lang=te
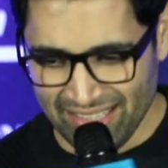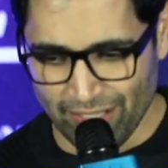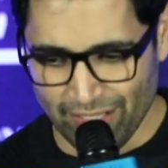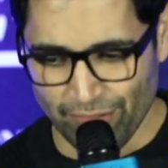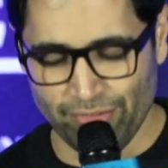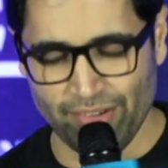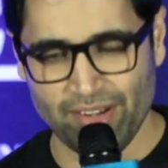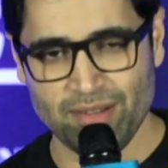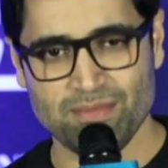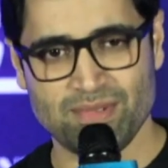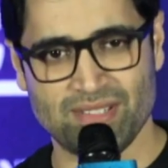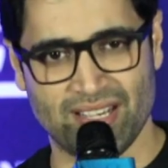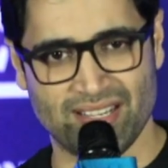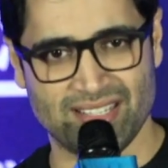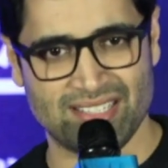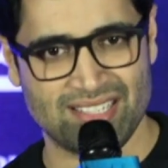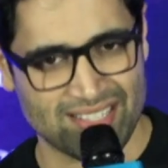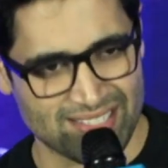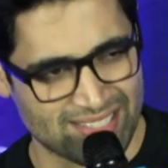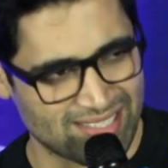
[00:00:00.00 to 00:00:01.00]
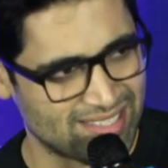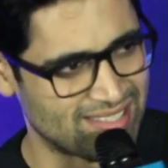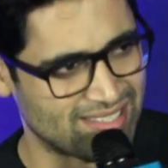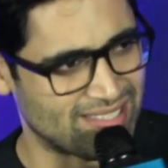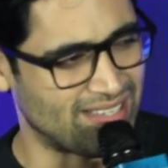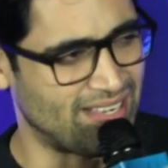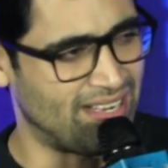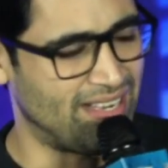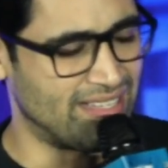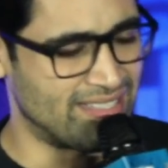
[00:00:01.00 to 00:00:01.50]
ద ఫిలిం సక్సెస్
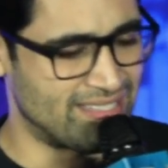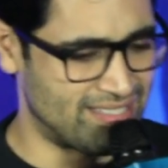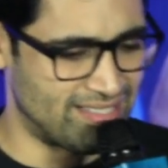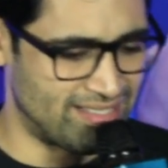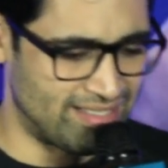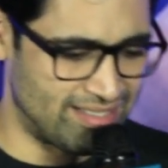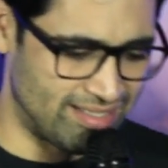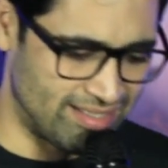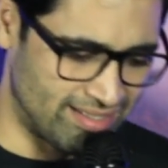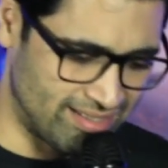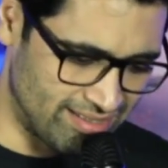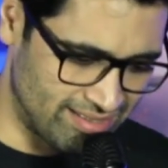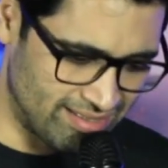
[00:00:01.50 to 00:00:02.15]
ఆన్సర్డ్